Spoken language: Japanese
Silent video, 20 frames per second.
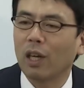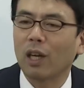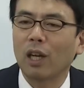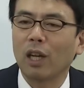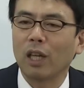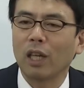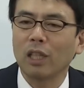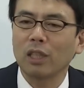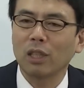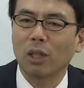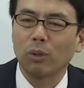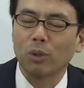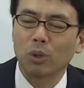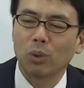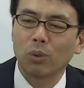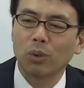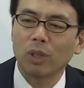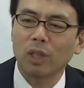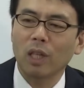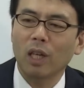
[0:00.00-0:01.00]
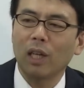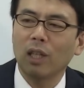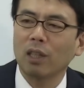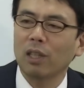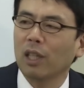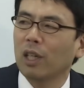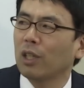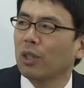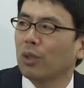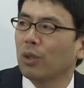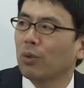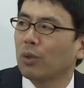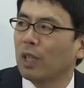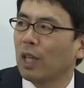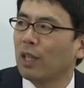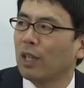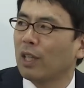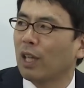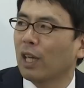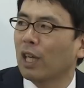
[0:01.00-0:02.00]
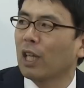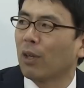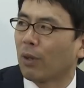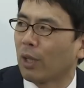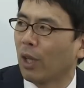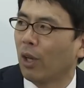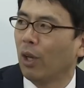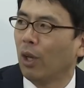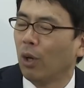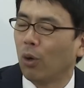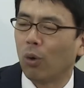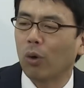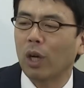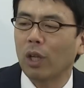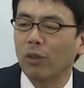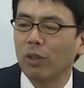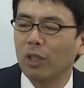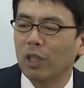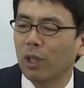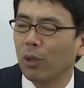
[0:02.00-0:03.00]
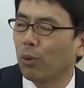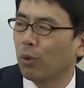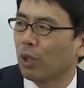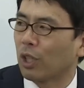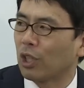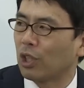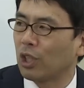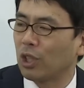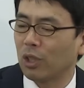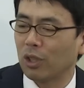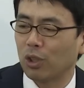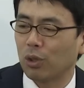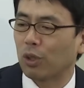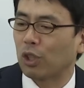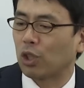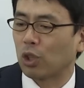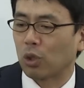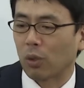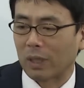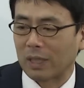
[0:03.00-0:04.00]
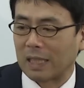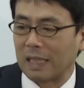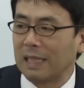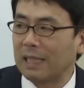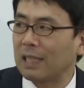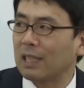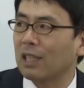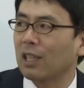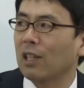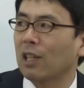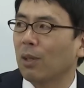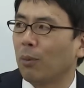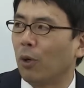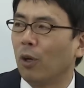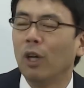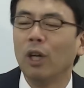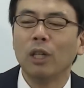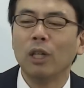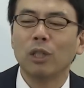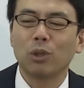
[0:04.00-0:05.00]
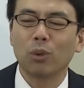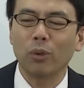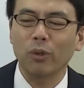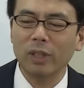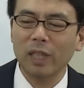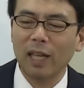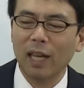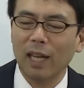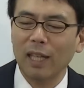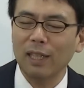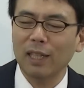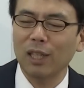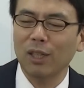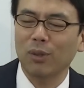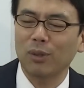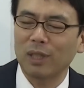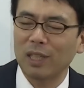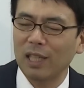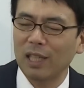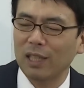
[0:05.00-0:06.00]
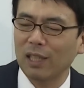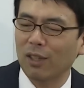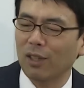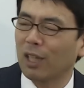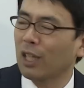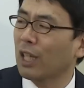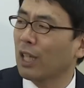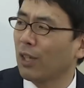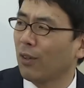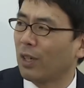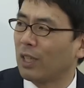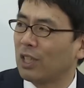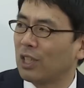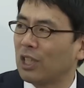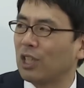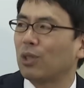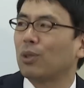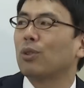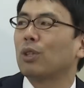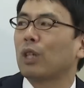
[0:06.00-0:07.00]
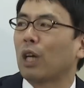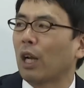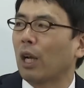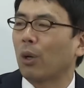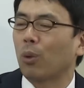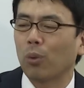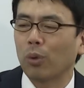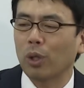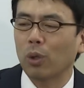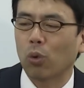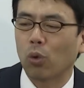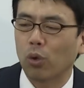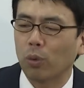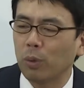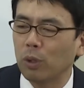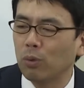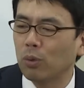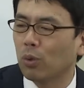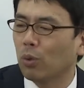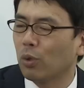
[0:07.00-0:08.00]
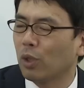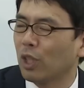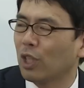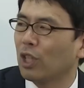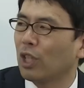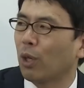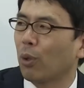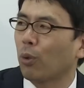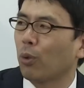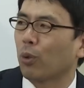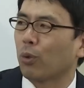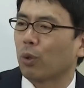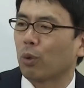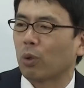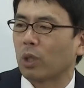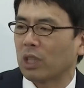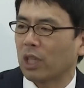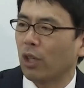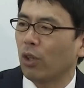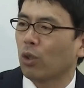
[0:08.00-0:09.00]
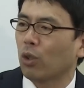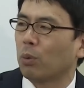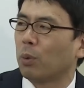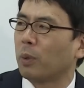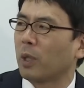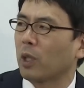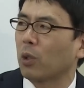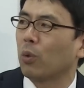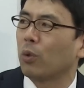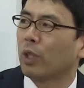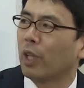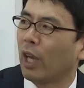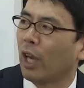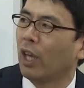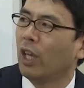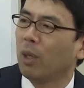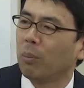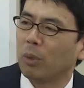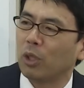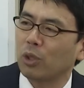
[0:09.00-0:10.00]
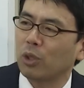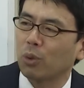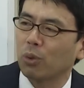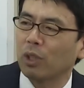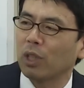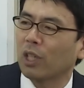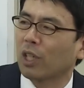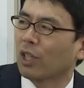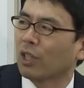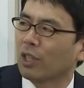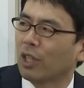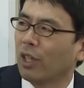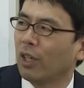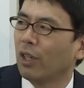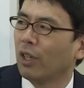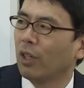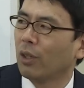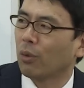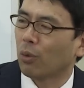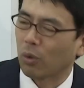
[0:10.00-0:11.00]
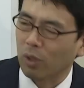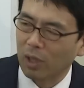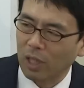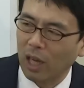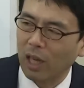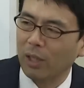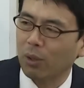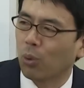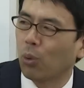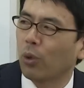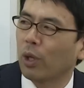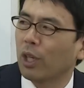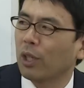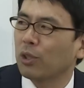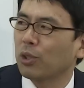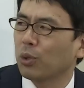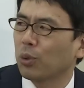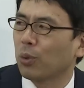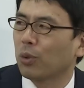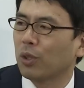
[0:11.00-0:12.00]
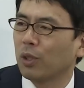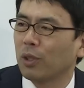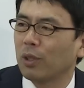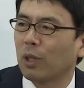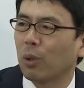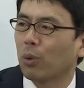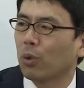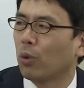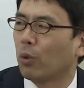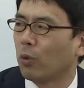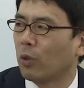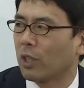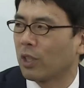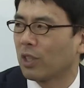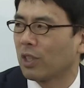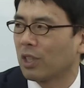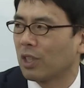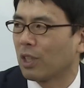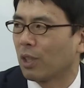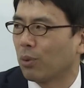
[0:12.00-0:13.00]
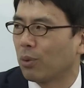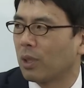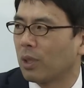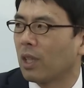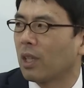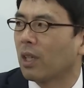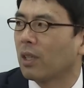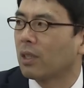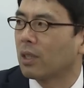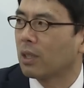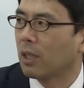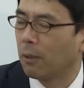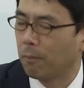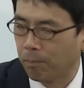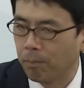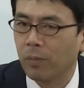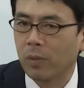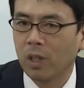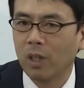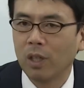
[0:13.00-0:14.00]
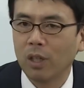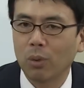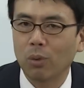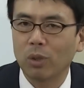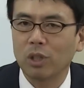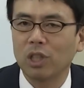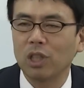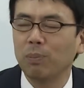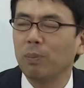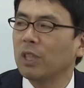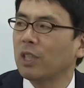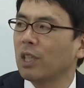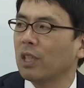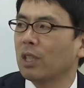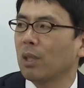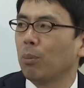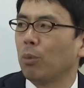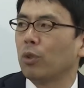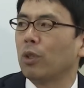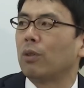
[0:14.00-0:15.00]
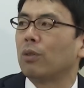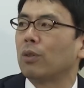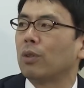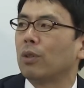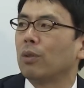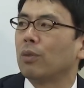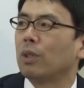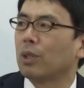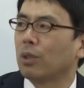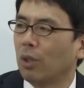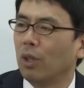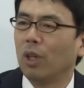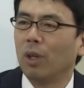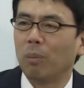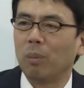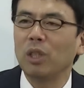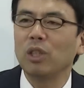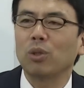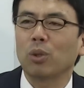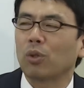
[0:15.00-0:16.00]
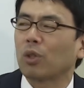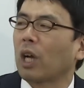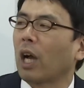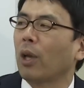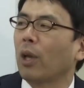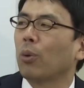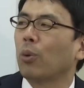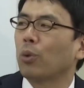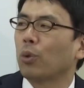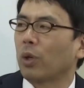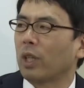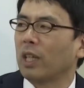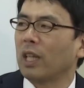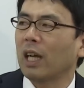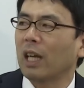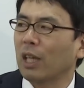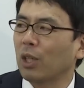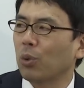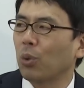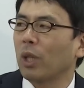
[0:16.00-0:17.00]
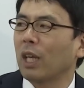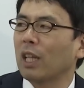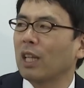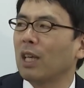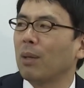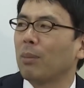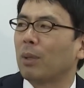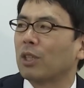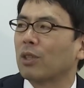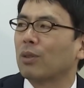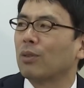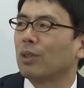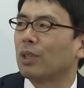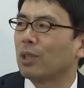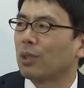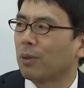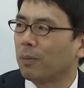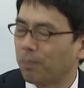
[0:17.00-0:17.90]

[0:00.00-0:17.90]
だからやつらを増税反対っていう点だけではね他のイデオロギー主義主張は全然違っても、はい、増税反対っていう政策だけでは一致するから、はい、ここで国民運動的にやろうよってことで左翼も巻き込んで、はい、民主党政権にねこうガーッと攻撃しようっていうようなことを私は実は言ってたんです。はい、でこれ人民戦線モデルっていうんですよ。民族解放とかねなんかいっこだけテーマ作るんです